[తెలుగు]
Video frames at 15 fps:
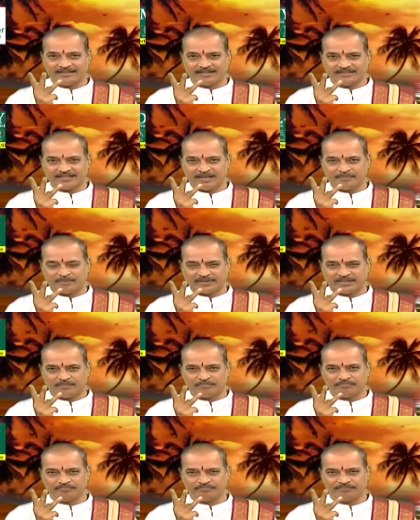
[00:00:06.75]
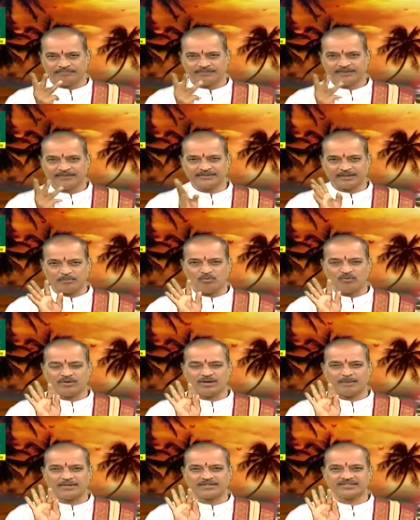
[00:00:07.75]
దే పదం
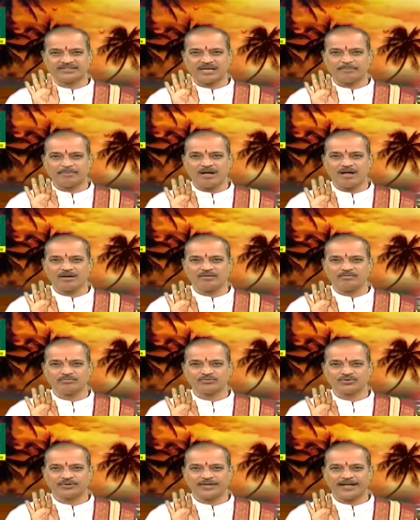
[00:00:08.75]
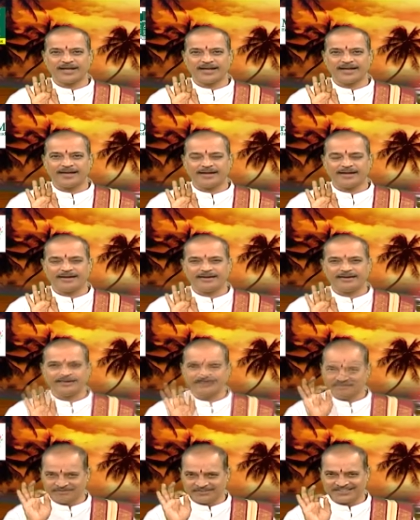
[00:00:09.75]
సమూఢమస్య పాగం సురే
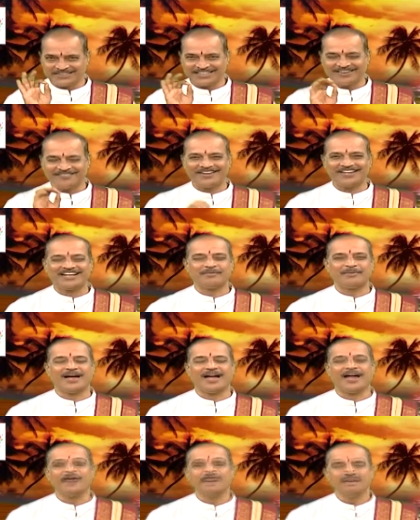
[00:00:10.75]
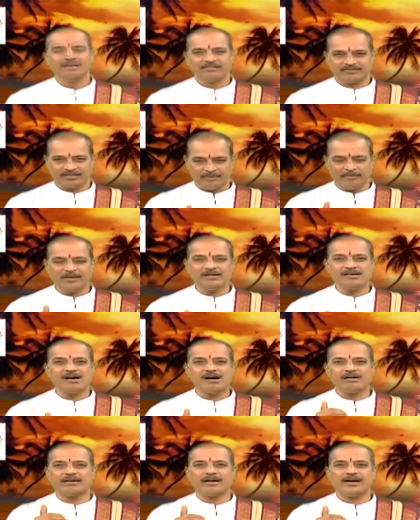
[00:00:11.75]
విష్ణవే నమ
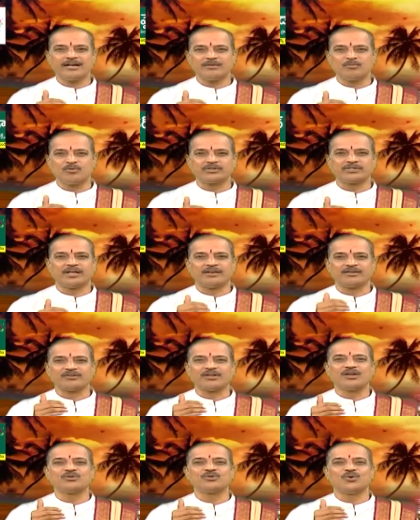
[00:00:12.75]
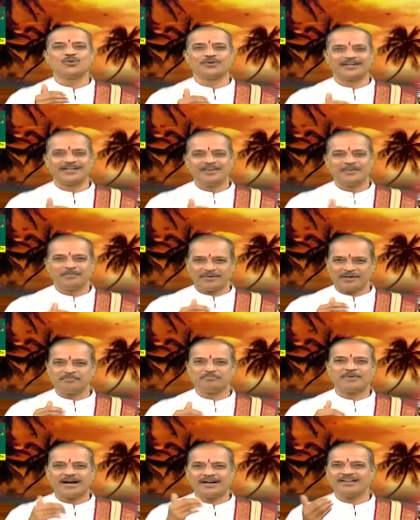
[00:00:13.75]
శ్రీమన్నారాయణమూర్తి అనుగ్రహం కోరి మనం
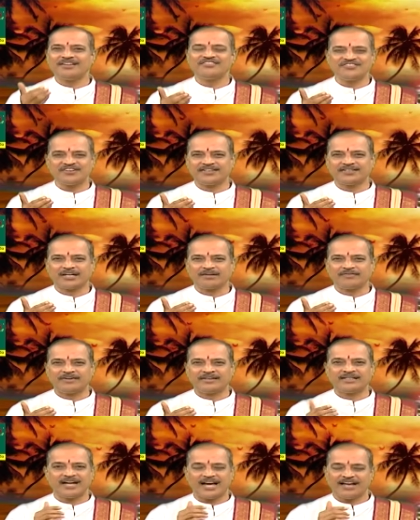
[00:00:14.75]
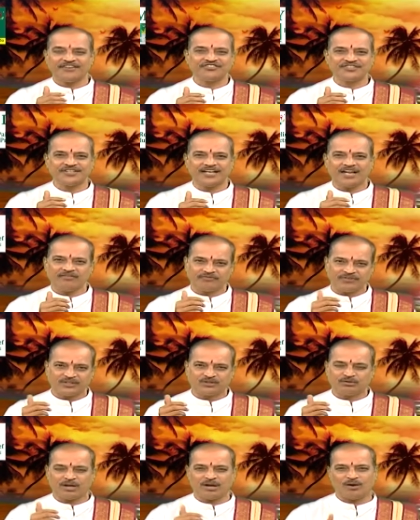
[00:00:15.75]
పాటించేటటువంటి అర్చన
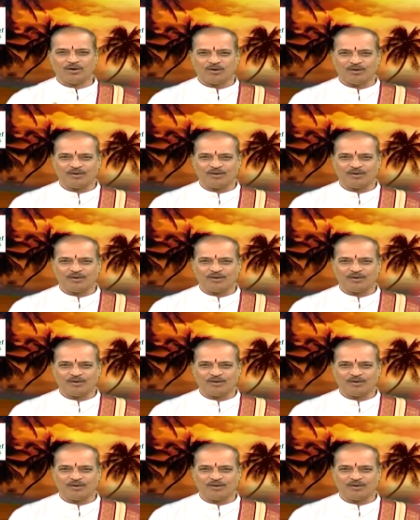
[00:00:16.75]
విధులలో